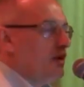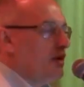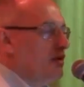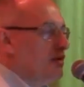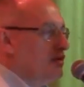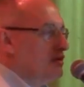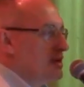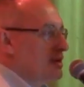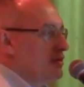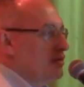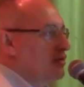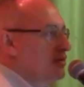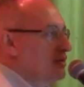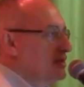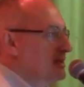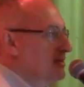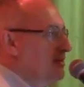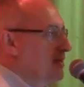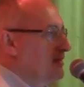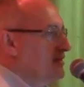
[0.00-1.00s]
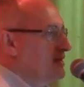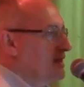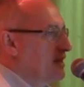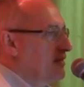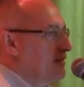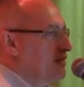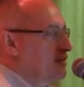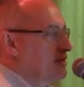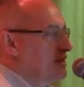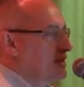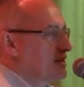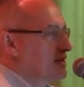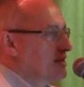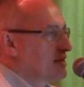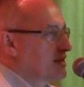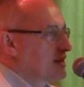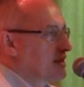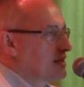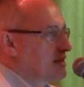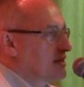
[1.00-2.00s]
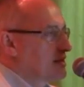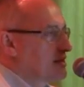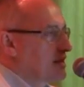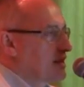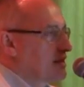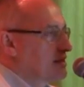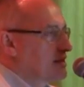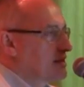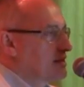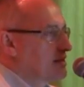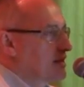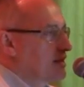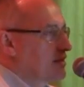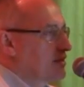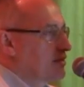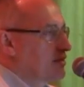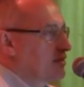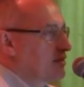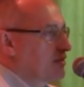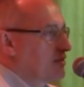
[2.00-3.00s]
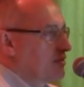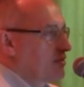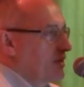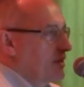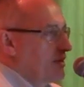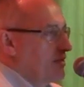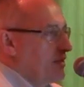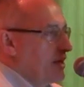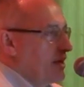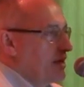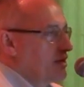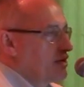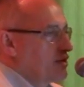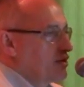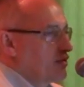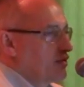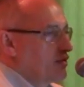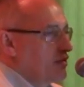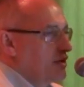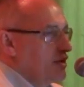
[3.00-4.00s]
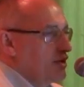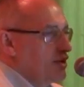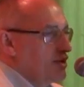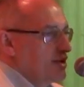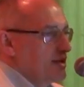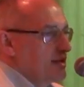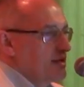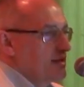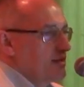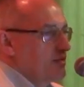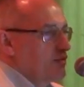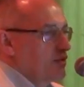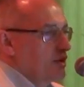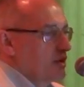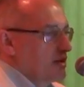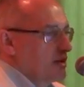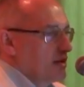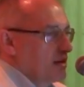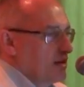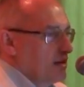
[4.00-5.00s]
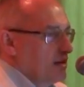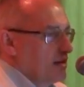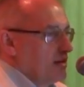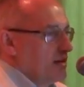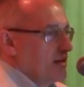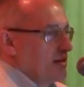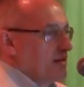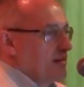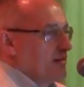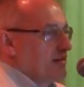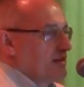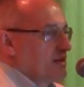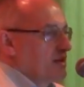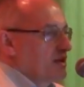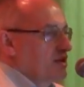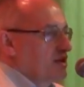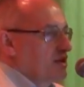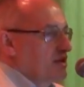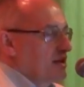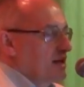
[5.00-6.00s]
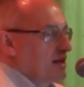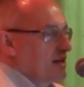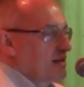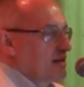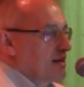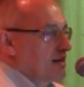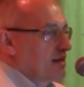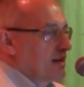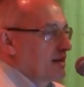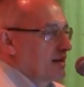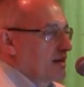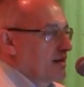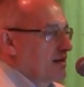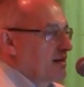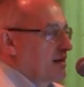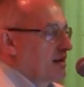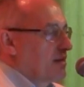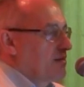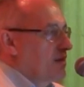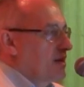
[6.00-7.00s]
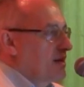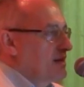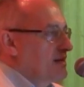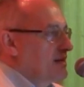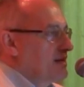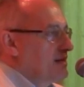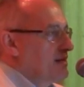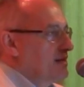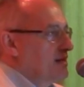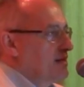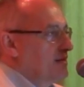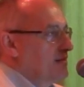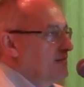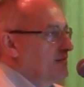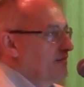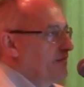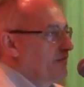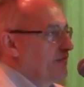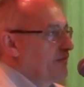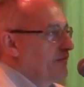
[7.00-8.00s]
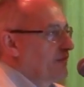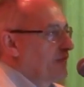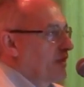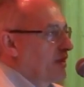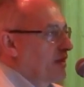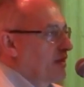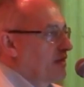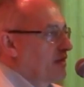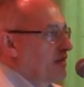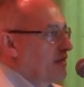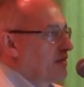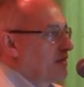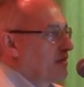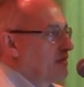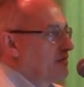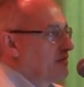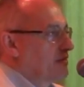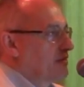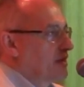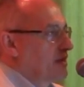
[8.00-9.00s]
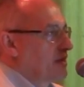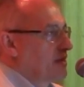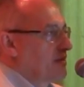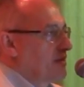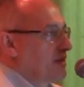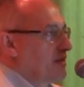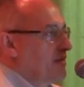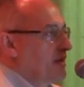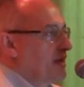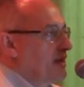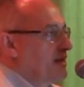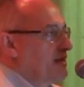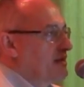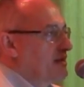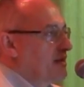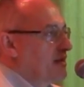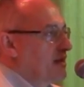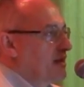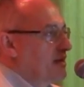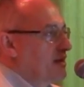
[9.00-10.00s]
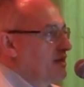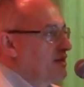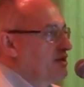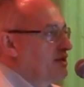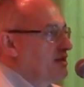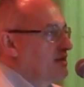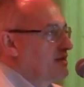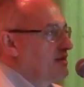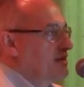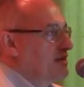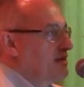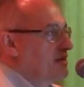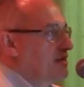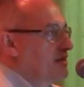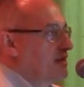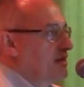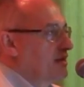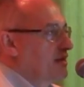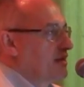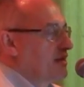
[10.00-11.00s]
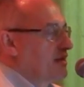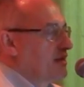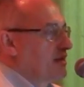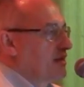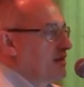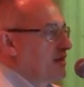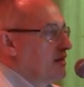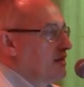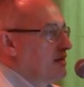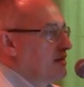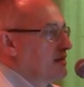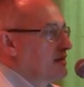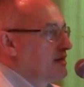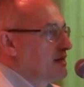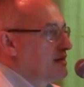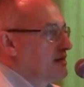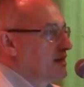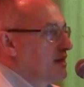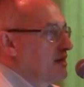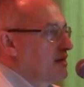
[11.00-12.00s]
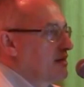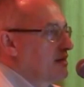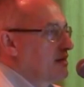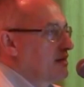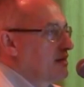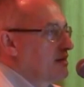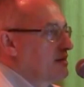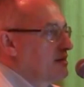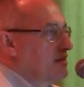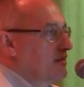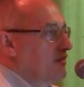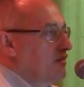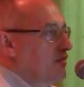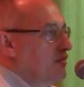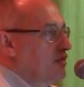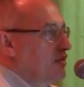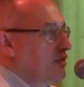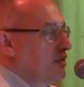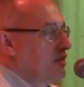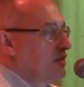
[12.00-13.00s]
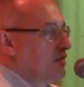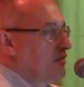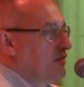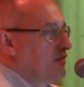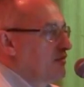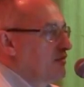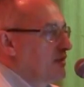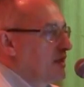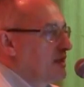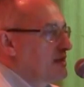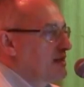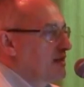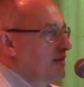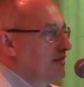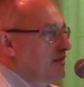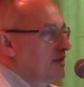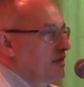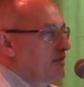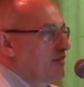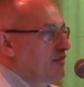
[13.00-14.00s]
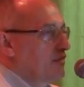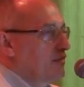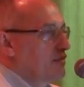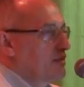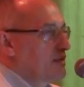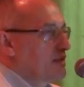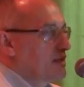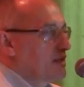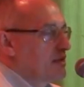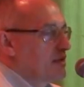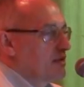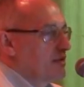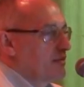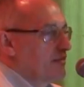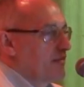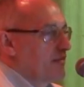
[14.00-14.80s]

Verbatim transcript: но зато он себя все равно осознает. Он понимает, что он личность, ему надо защищаться от каких-то опасностей. А, понимание себя как личности а, состоит из двух основных функций.